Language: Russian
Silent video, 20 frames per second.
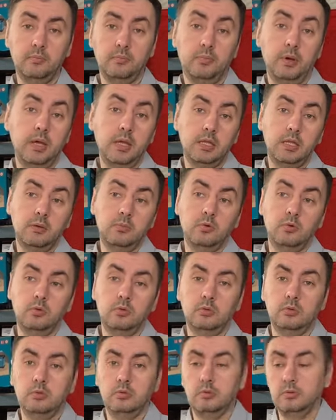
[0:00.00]

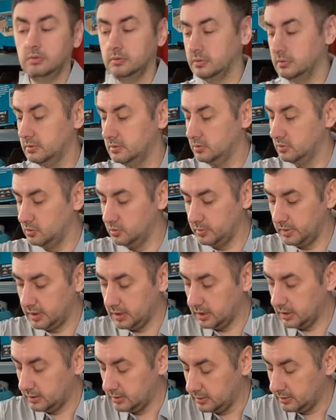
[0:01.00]
поэтому у
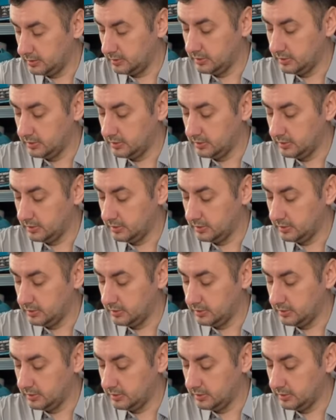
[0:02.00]
меня